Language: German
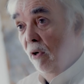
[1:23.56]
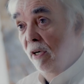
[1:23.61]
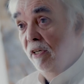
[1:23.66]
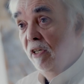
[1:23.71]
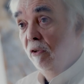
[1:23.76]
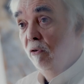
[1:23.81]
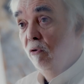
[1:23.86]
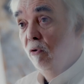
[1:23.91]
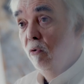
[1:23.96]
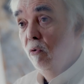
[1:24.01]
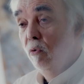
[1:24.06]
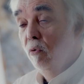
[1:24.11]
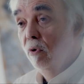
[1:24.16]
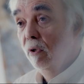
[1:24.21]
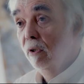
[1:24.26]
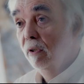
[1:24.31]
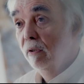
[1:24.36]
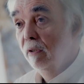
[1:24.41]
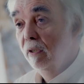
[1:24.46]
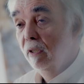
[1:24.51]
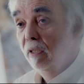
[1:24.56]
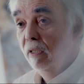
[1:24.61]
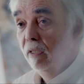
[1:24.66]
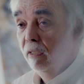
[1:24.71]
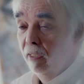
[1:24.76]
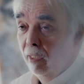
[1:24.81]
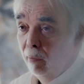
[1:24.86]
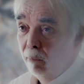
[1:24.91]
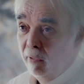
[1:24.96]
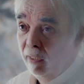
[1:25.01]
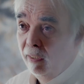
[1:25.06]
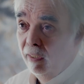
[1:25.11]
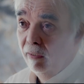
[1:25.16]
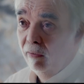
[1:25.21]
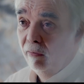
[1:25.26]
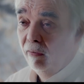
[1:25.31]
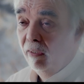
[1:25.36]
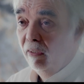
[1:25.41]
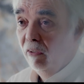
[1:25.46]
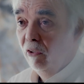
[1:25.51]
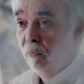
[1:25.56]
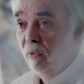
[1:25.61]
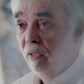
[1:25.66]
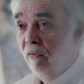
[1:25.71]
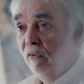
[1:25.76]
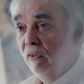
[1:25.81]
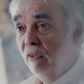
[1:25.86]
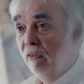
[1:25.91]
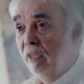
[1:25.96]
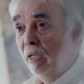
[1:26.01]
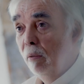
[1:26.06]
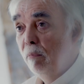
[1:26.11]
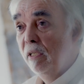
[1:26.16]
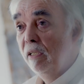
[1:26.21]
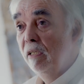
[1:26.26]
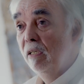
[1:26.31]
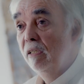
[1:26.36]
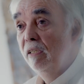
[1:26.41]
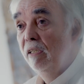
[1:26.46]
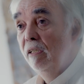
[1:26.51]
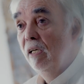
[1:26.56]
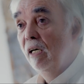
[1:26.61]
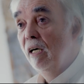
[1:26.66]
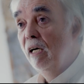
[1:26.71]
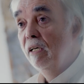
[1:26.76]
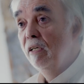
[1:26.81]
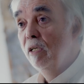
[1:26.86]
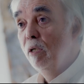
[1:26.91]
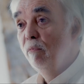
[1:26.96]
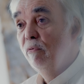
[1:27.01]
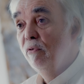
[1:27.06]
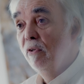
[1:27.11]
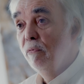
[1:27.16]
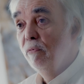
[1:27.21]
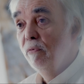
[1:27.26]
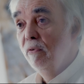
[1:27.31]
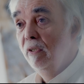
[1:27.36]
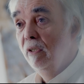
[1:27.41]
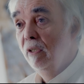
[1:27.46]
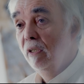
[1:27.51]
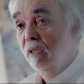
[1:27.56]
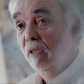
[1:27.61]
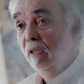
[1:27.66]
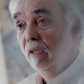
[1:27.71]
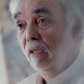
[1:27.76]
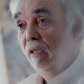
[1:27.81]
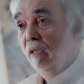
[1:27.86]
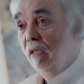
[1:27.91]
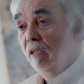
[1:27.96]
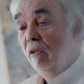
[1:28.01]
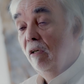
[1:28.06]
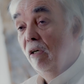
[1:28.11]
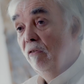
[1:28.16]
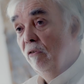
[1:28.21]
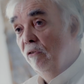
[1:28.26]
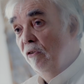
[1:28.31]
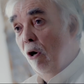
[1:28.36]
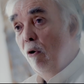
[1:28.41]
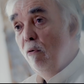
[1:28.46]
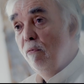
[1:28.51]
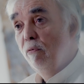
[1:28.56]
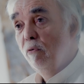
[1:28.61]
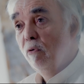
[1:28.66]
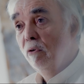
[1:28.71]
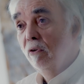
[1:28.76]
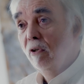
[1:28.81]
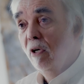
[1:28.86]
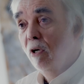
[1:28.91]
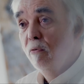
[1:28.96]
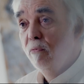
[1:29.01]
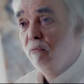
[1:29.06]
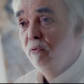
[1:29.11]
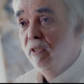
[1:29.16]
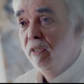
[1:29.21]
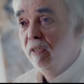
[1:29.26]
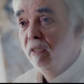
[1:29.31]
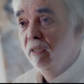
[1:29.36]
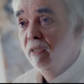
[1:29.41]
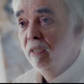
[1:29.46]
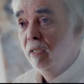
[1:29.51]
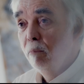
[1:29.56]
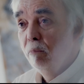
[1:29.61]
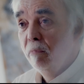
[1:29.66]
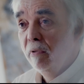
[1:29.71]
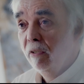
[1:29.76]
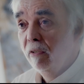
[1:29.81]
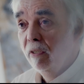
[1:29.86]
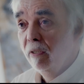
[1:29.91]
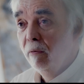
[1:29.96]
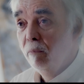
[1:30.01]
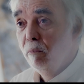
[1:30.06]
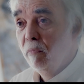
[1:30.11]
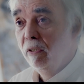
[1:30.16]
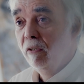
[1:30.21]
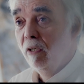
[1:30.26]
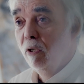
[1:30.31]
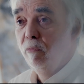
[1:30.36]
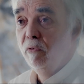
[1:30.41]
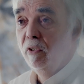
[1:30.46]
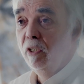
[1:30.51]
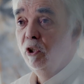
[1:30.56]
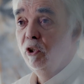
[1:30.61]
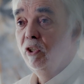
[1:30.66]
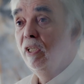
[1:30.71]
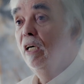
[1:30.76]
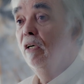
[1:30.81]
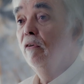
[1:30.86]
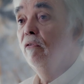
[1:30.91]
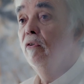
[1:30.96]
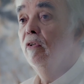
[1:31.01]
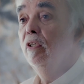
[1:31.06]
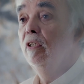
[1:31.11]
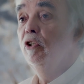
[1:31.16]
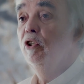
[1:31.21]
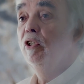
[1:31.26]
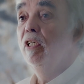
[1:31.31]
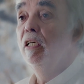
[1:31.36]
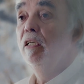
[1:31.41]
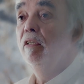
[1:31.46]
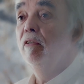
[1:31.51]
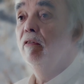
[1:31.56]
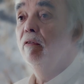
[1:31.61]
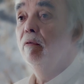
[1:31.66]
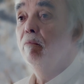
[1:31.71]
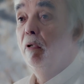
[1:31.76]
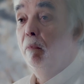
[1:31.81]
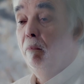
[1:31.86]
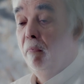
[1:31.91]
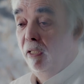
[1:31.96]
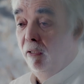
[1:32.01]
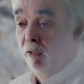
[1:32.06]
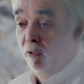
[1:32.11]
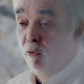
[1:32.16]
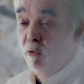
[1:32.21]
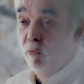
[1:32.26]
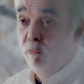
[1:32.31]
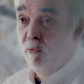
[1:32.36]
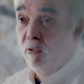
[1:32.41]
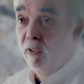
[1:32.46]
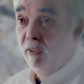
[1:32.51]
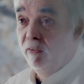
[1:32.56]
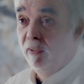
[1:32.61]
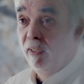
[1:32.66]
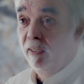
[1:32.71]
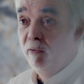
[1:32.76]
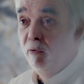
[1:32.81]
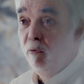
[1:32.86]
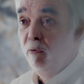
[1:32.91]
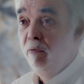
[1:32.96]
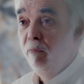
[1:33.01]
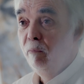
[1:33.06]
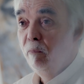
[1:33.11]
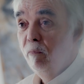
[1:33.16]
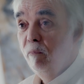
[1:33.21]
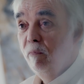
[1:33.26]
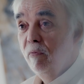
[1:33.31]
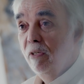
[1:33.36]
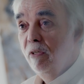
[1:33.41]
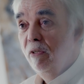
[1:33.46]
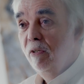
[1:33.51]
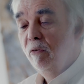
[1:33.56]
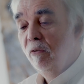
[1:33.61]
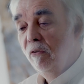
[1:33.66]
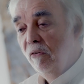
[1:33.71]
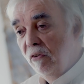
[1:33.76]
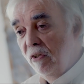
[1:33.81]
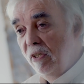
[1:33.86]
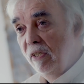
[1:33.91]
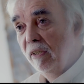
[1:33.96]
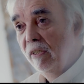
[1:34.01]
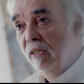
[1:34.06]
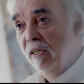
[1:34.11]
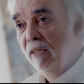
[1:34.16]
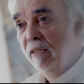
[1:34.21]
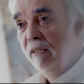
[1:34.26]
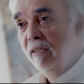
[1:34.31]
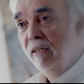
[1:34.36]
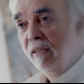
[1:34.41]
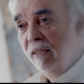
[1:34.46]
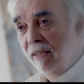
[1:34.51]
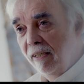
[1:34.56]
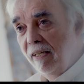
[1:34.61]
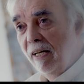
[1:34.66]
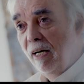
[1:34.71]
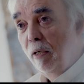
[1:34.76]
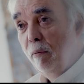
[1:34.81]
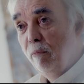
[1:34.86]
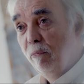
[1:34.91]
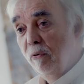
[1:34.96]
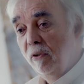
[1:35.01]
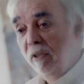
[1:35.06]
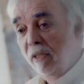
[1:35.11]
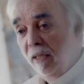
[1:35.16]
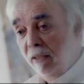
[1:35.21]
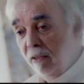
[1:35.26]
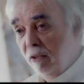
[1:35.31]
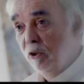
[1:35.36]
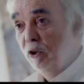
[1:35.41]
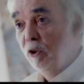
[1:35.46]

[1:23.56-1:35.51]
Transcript: Ronnie Drew. Ich habe mir dann 20 Dubliner Lieder reingepfiffen, Sauf- und Rauflieder, habe mich damit auf die Straße gestellt mit meiner Höfner Tango und siehe da, innerhalb von einer